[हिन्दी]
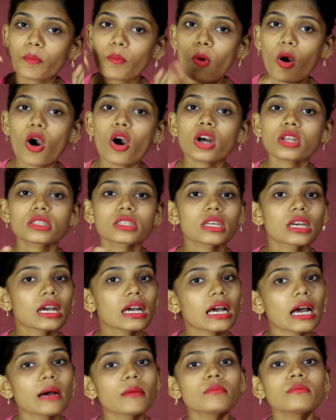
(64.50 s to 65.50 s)
बहुत
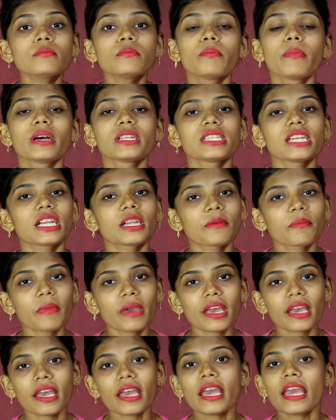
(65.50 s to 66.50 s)
कम बजट
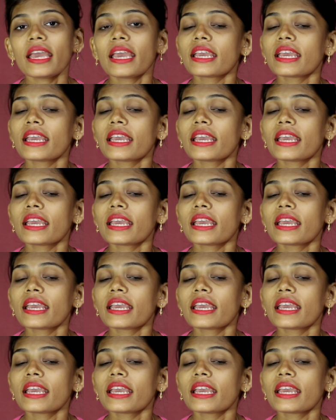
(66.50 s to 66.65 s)
में